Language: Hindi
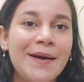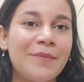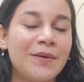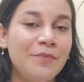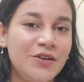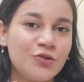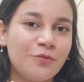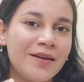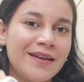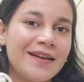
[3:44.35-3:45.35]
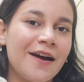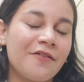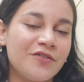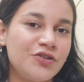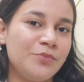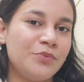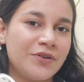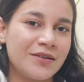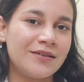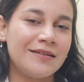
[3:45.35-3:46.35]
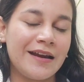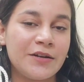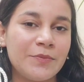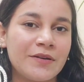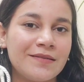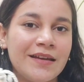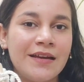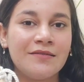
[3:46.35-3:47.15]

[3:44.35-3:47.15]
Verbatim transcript: बट मीशो पर ये काफ़ी चीपर रेट पर थे